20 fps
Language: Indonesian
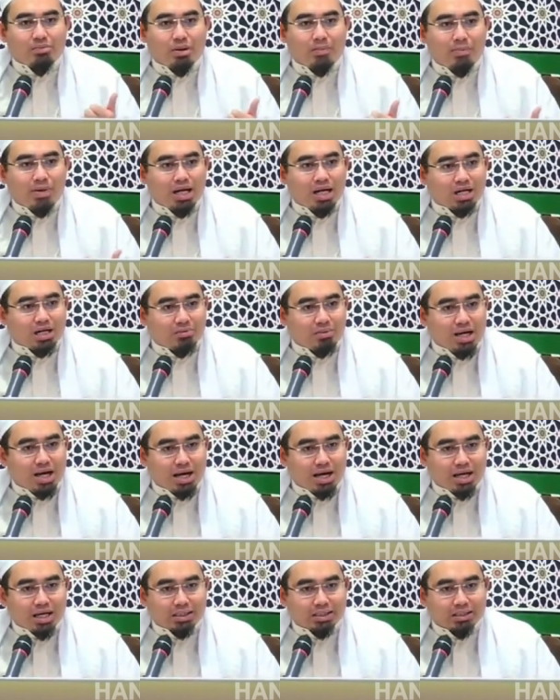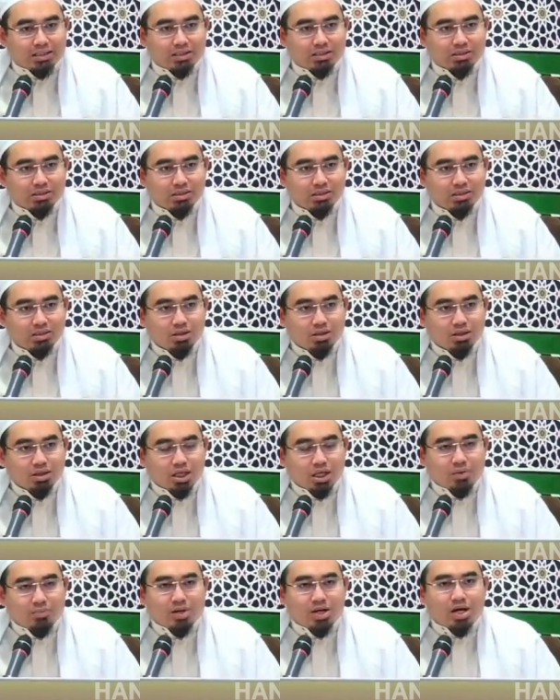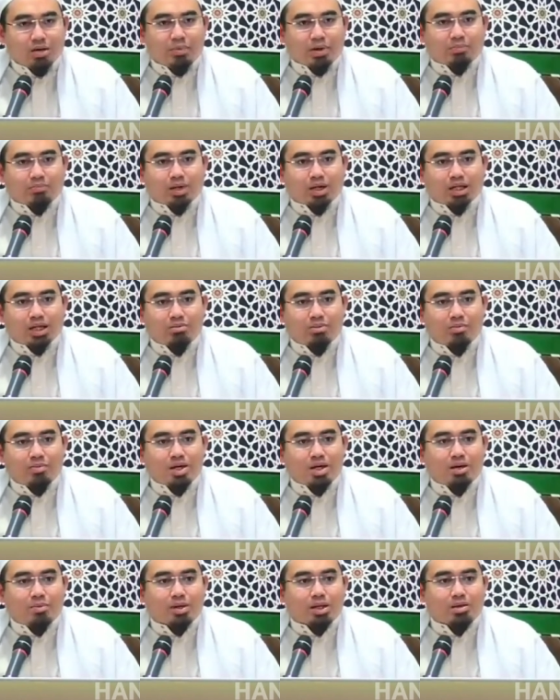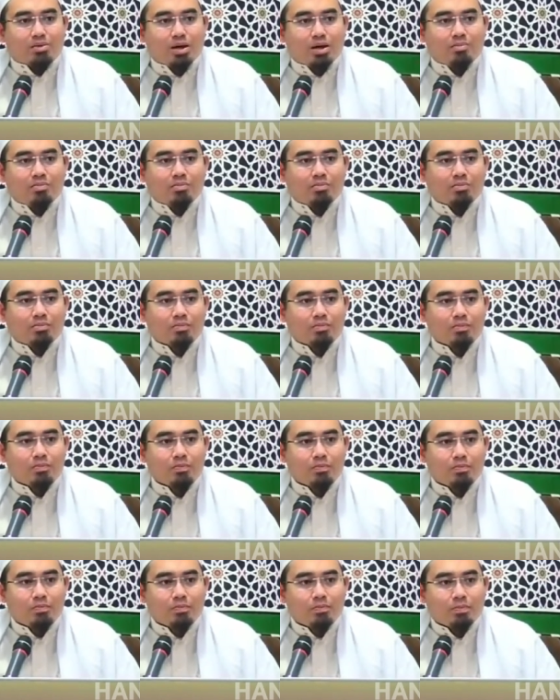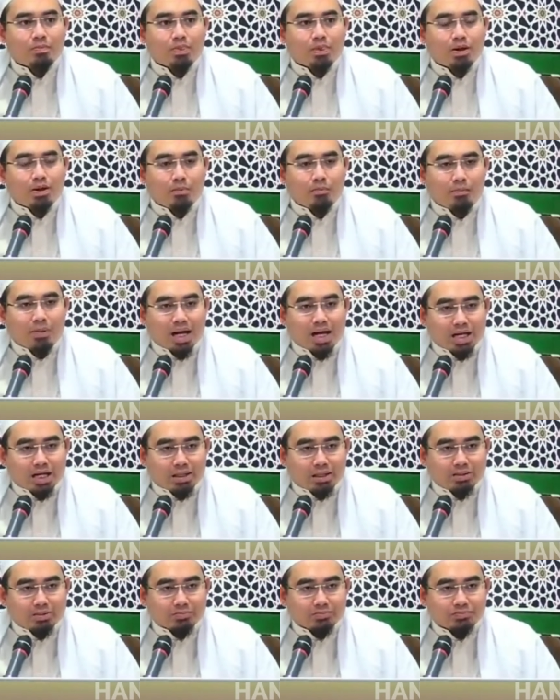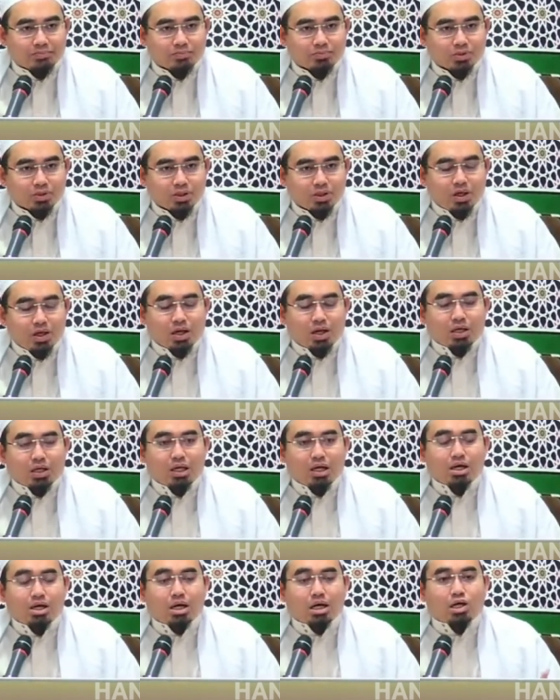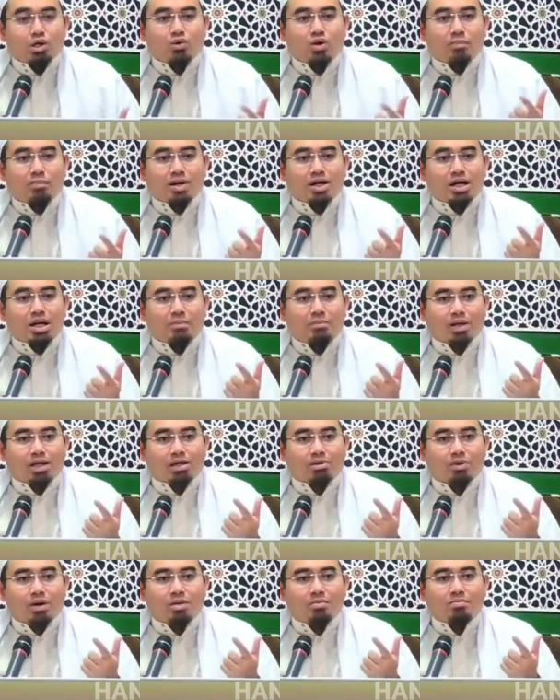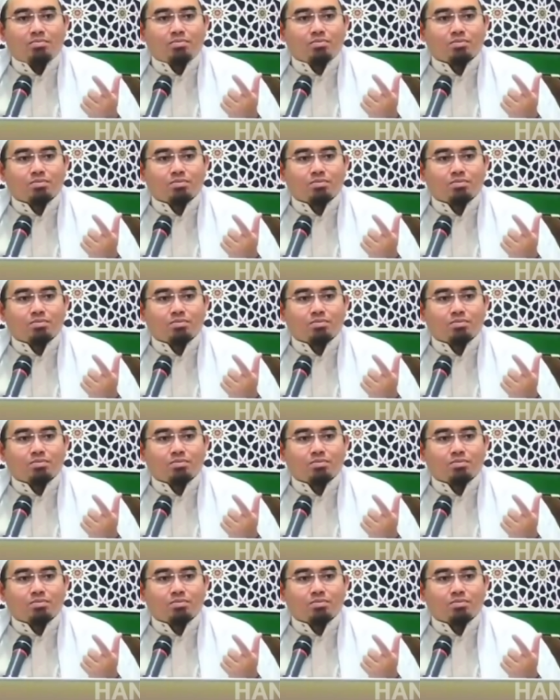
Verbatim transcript: imam malik bin anas jadi pendapat pertama pendapat imam malik yang kedua pendapat imam